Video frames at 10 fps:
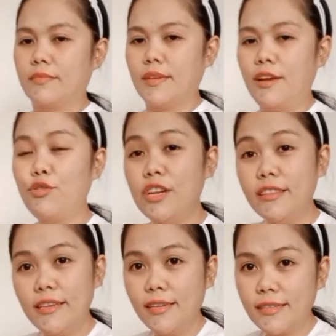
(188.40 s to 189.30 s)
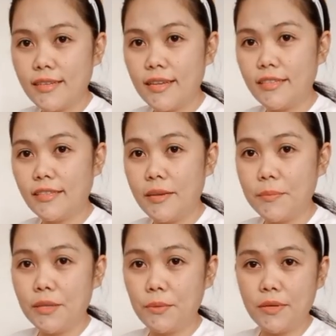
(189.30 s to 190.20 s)
Ako lang din nag-scotch tape
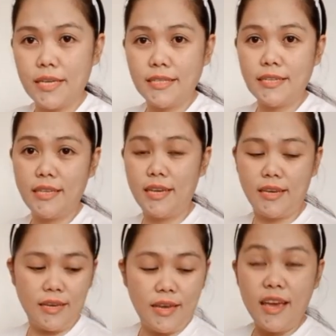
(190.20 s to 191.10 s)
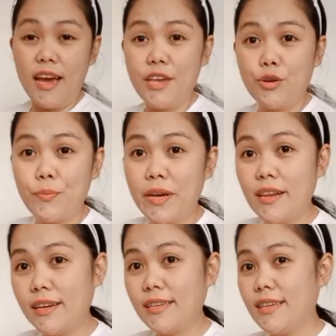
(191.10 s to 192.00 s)
nito, guys, kasi ayoko pang
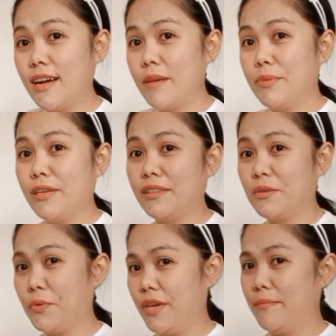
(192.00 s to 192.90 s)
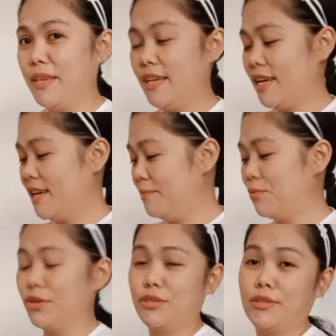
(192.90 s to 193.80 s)
ilagay sa cabinet ko, eh. Binigay ng
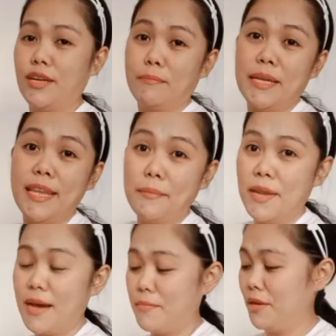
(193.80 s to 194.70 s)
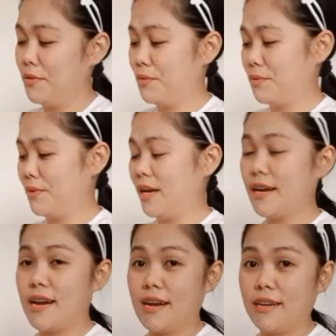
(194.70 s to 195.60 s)
boss, ng madam namin nung
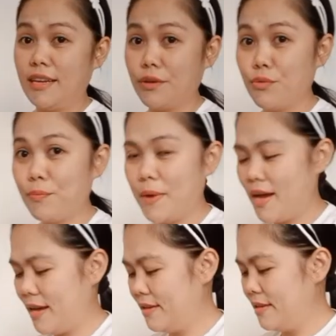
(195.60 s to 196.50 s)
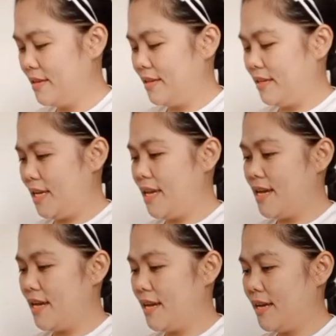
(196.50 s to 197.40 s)
nakaraang linggo pa.
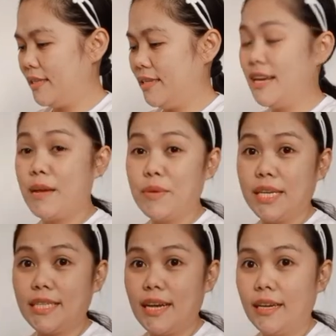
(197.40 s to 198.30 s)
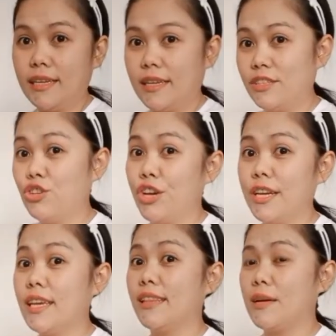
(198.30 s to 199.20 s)
Kaya sinabi niya sa akin na, Joy,
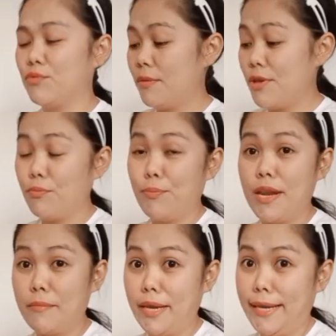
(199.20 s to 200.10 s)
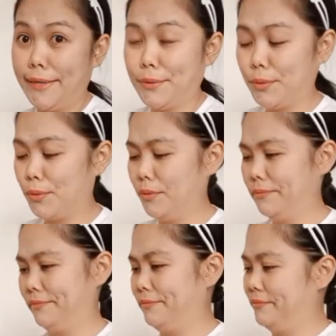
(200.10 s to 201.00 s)
nakita mo na ba yung pinamili ko?
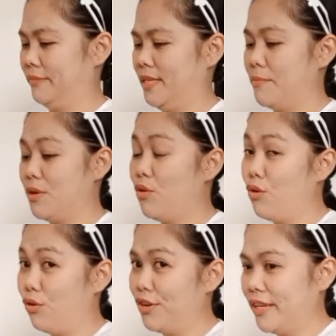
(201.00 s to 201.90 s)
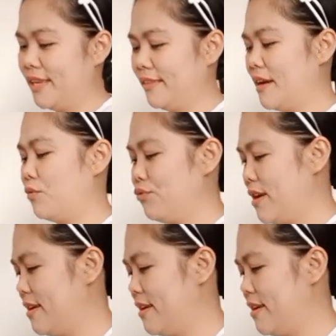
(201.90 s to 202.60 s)
Sabi ko, oo, nakita ko na.